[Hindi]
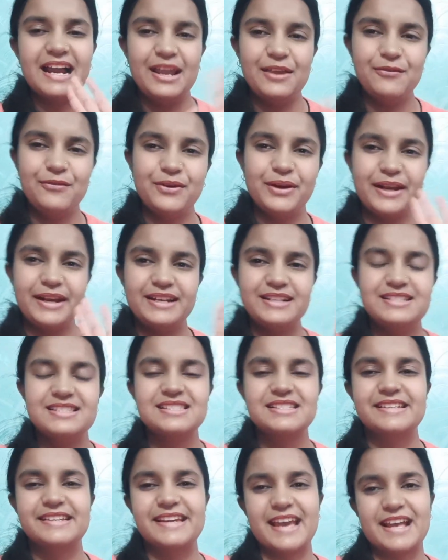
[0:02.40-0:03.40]
फ्रेंड्स
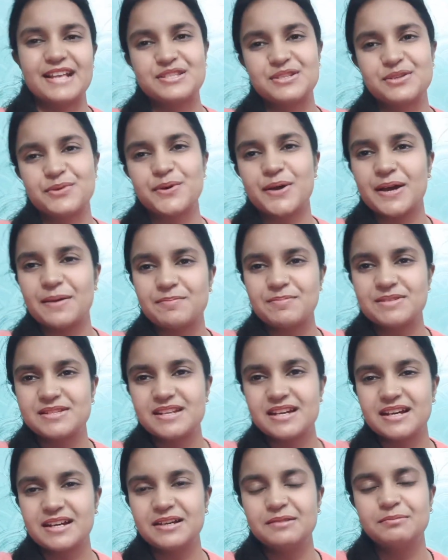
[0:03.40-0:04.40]
कैसे हो आप
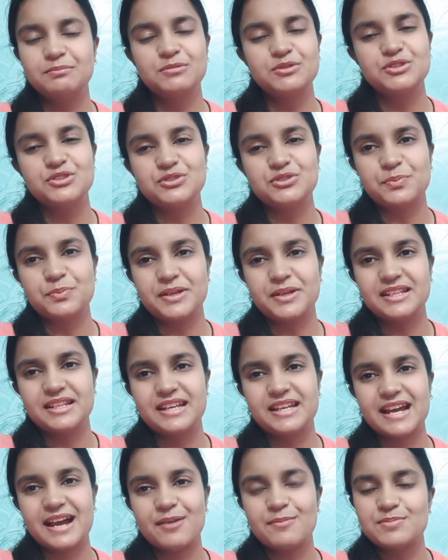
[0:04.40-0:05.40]
सब मुझे उम्मीद है
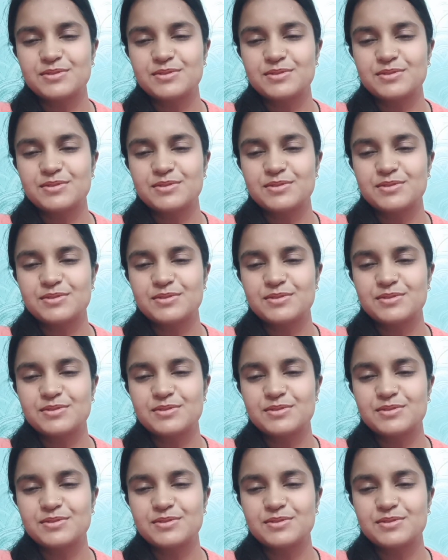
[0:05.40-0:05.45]
आप